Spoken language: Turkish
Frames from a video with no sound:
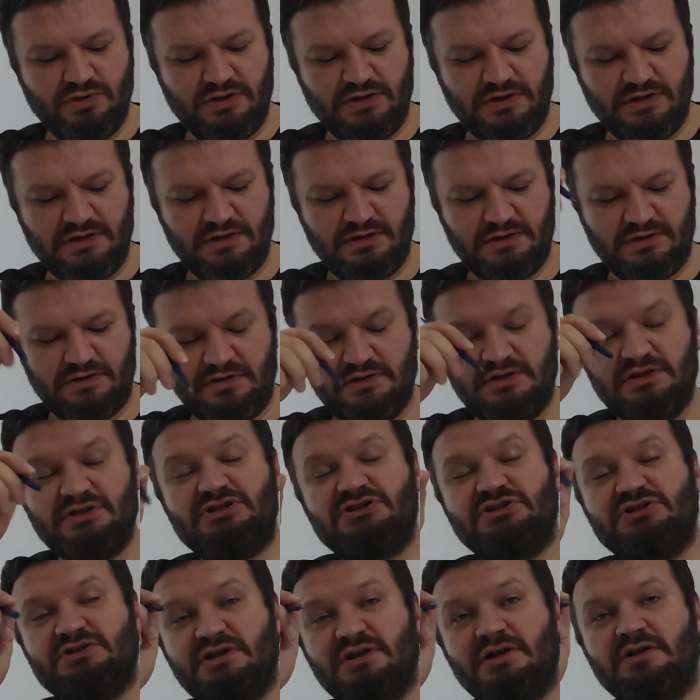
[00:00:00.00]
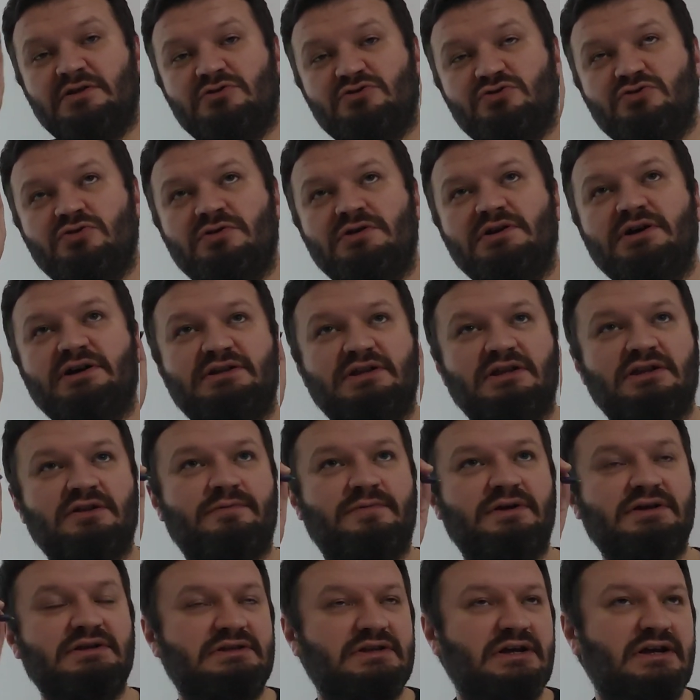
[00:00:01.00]
yerin dışına zorla
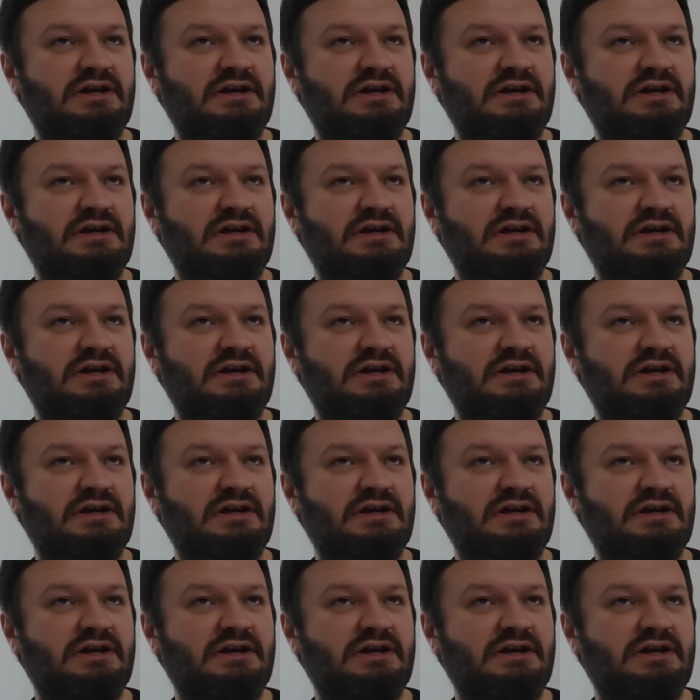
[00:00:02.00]
atanamaz.